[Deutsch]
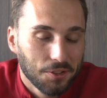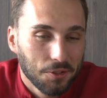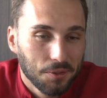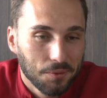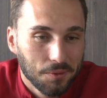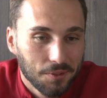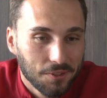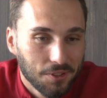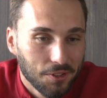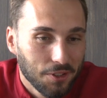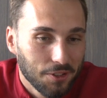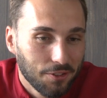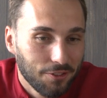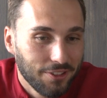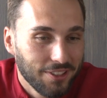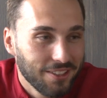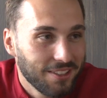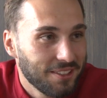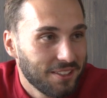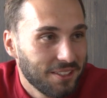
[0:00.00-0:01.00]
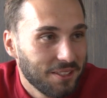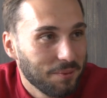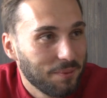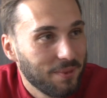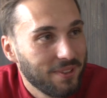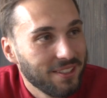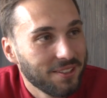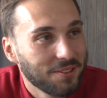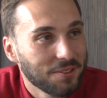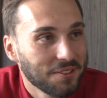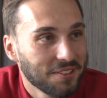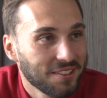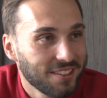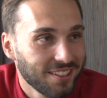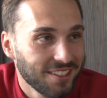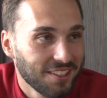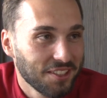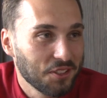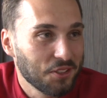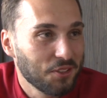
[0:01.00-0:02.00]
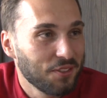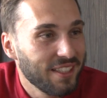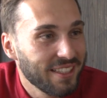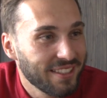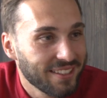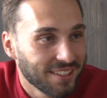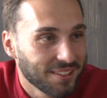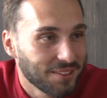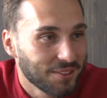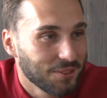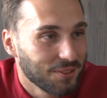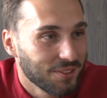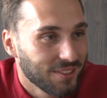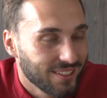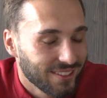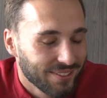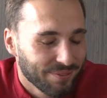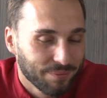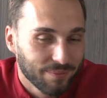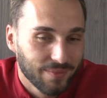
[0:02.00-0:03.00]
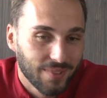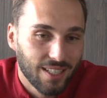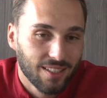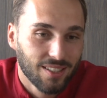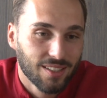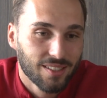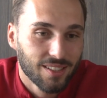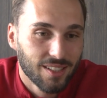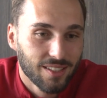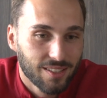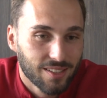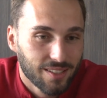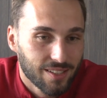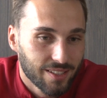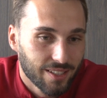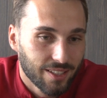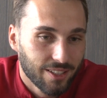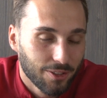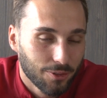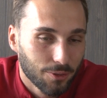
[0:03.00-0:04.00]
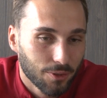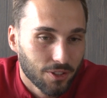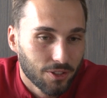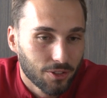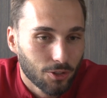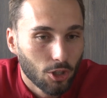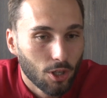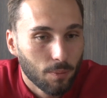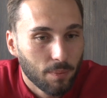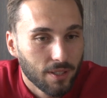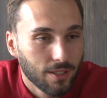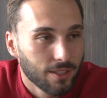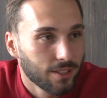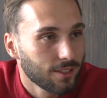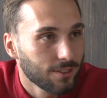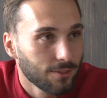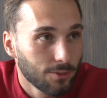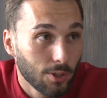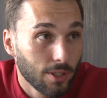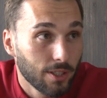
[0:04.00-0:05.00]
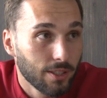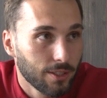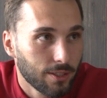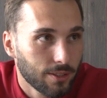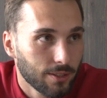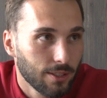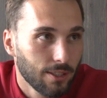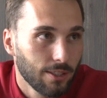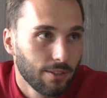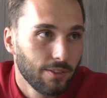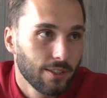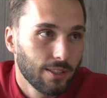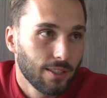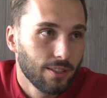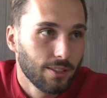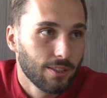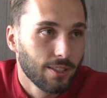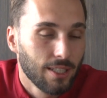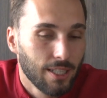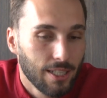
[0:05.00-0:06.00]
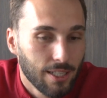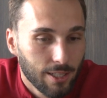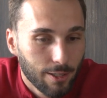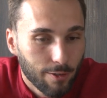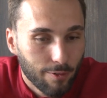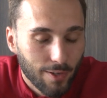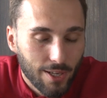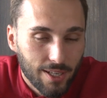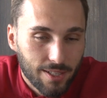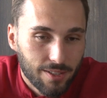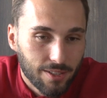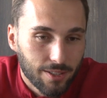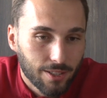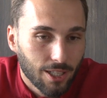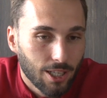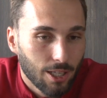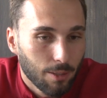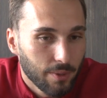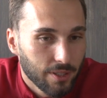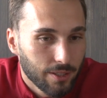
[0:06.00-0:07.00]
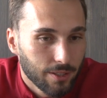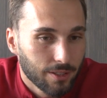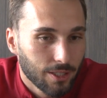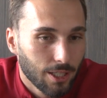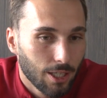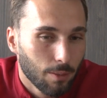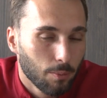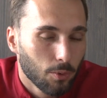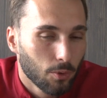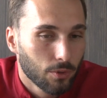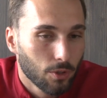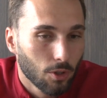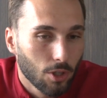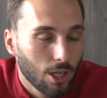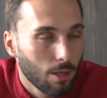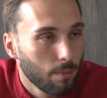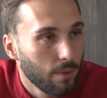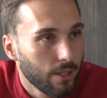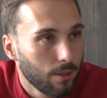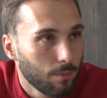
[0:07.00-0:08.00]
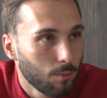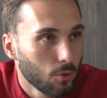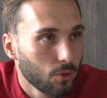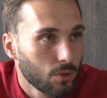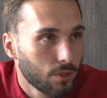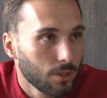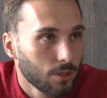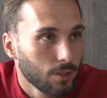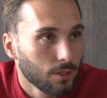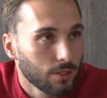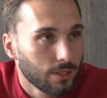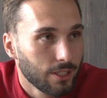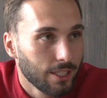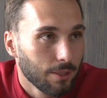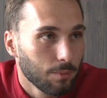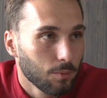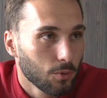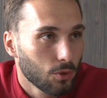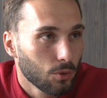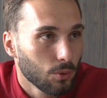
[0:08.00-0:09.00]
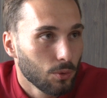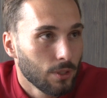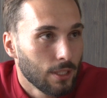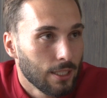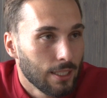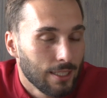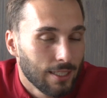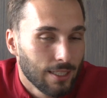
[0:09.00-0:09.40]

kommt, gehört viel Disziplin und äh, Schweiß dazu. Eben ähm, einerseits ist es ja nicht nur das Körperliche, woran ich äh, wirklich fleißig gearbeitet habe und auch arbeiten musste nebenzu.